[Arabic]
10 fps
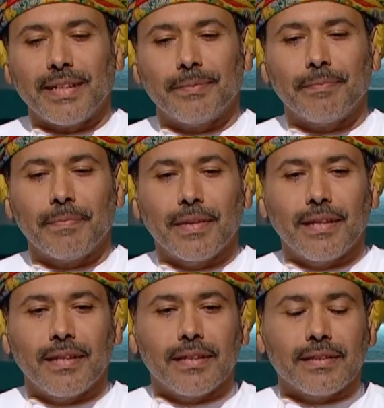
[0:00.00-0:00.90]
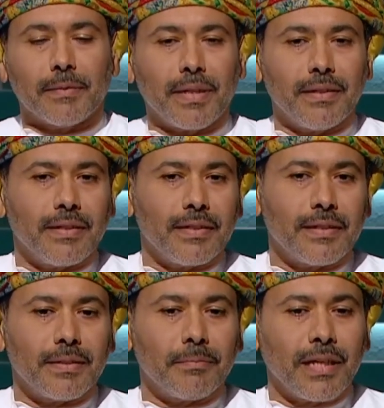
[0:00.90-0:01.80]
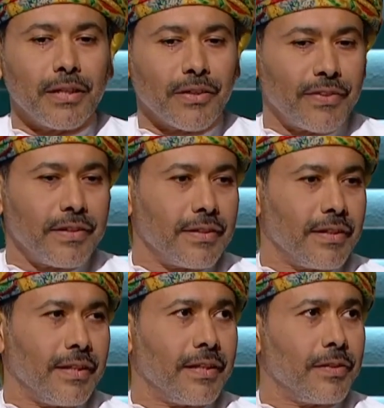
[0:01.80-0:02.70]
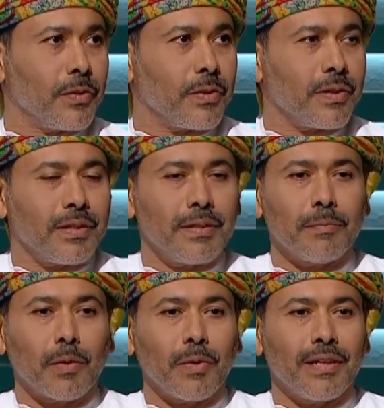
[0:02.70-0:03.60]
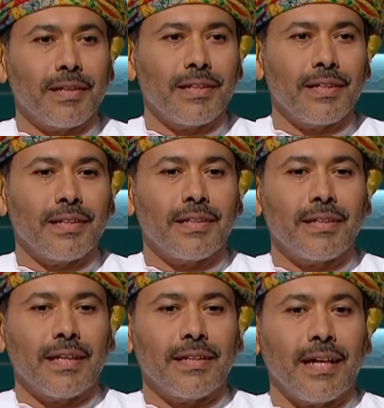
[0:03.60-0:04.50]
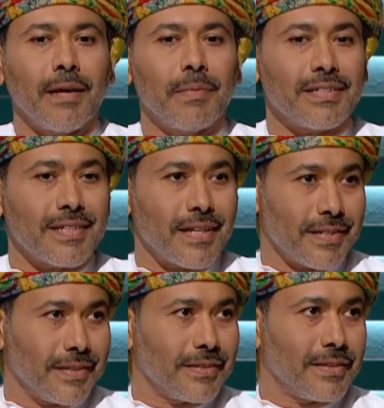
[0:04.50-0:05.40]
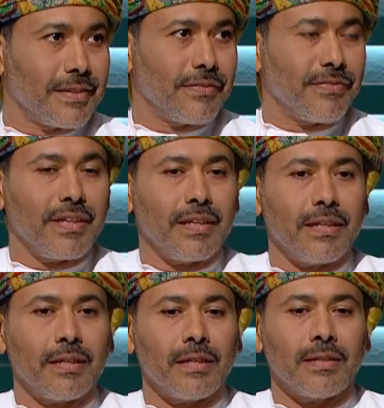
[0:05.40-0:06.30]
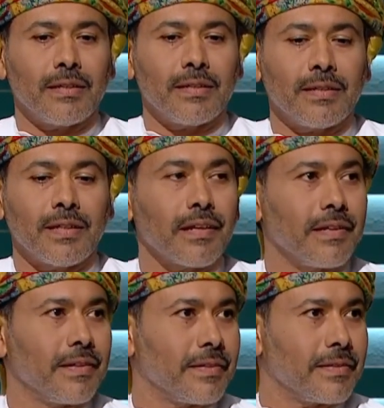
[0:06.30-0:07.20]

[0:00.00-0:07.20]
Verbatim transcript: الرحيم طبعا آه، ما يخفى لأنه أنه الموانئ هي يعني عامل أساسي في النقل آه،